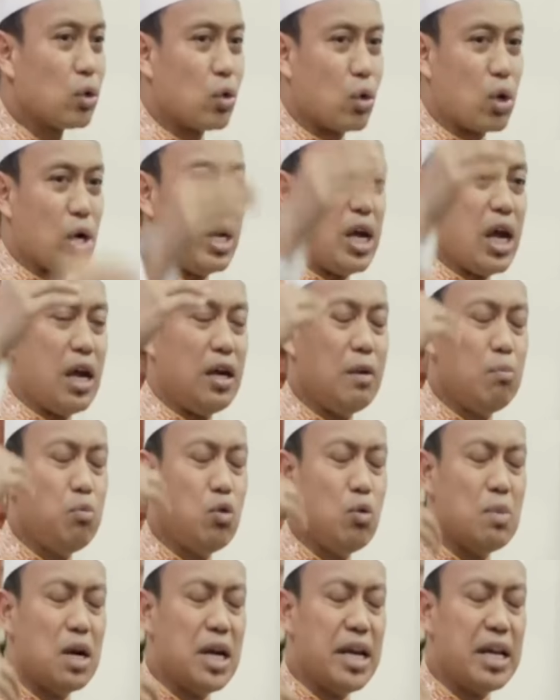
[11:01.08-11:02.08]
tuh kena
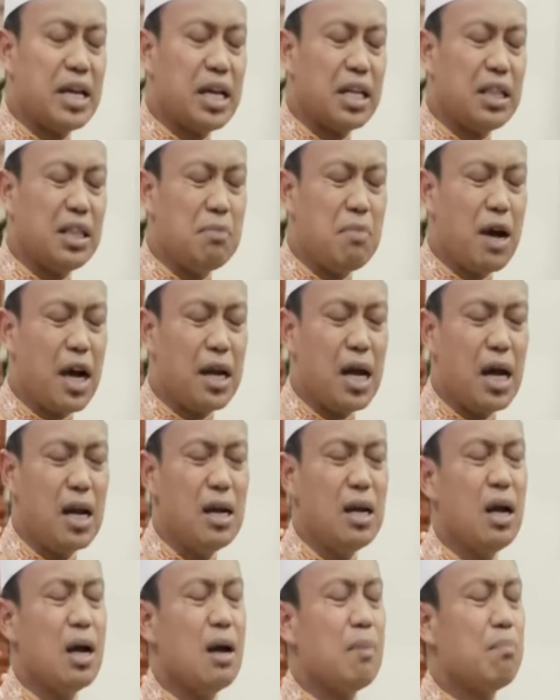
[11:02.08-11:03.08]
debu melengket di
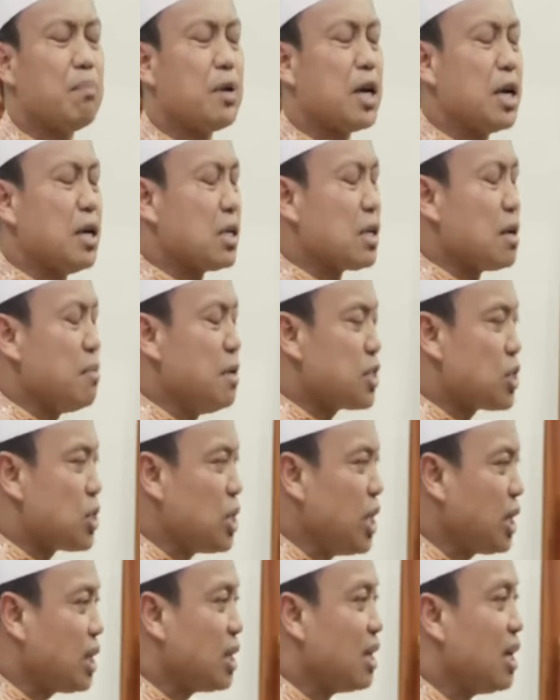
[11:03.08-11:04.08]
badan, ke
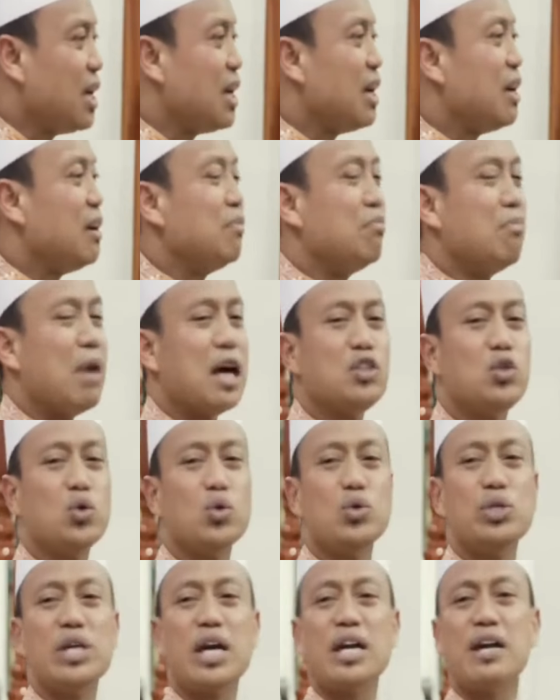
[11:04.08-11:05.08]
masjid
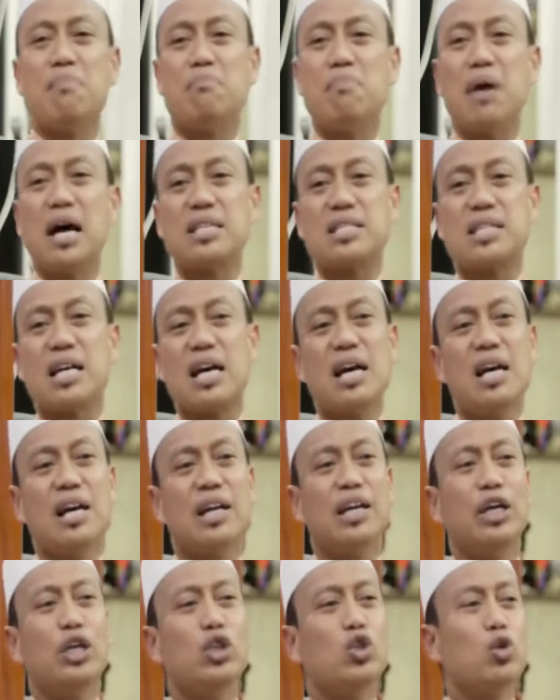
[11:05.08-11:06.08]
bajunya yang
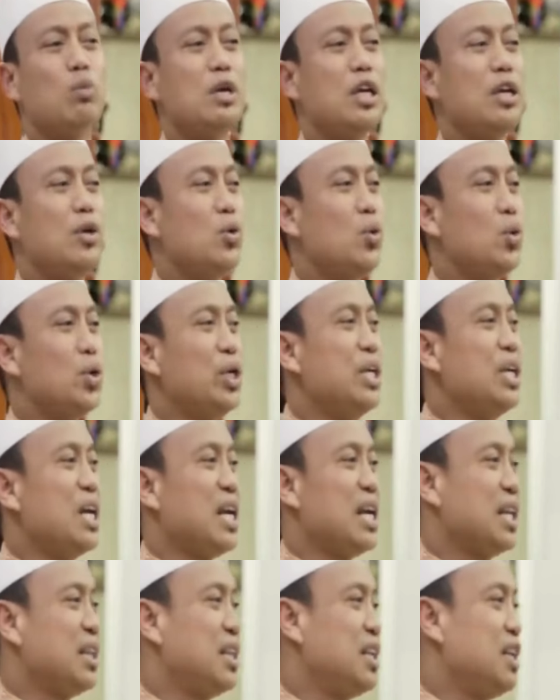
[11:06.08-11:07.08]
basah itu melindungi dia
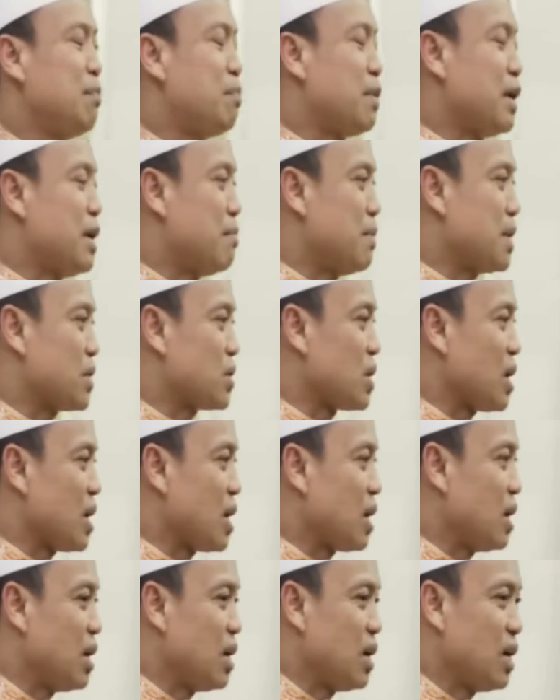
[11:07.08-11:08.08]
nanti di pada masa.
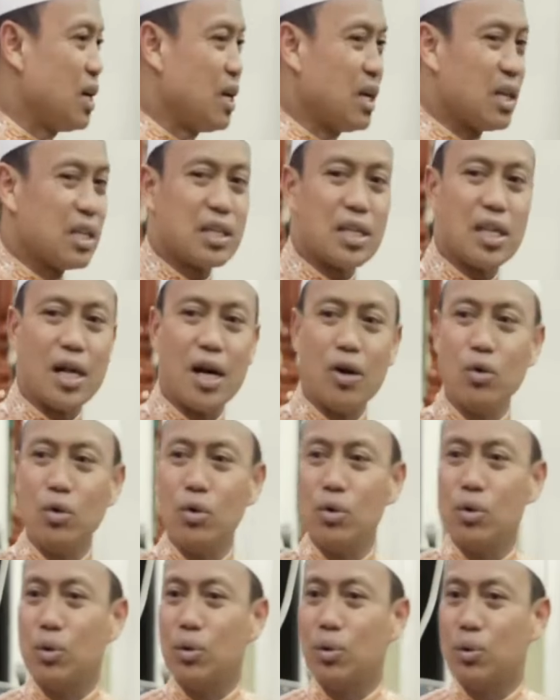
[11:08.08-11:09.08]
Tahu
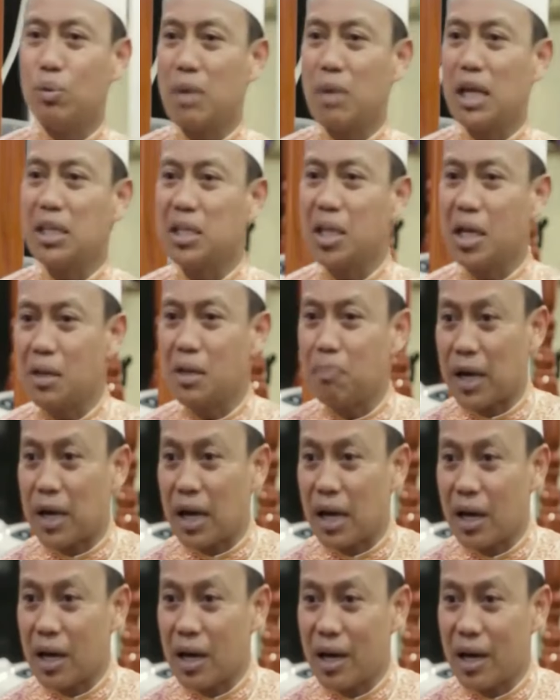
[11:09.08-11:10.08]
mantel pak?